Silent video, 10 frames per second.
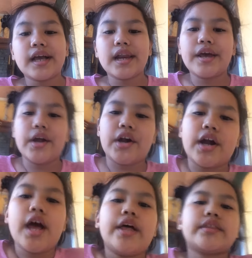
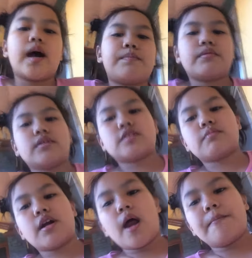Claire. Tapos,
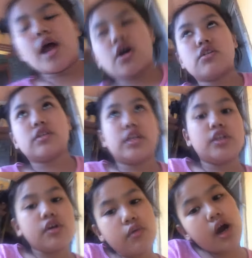marami akong
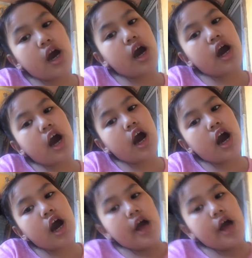ginawa.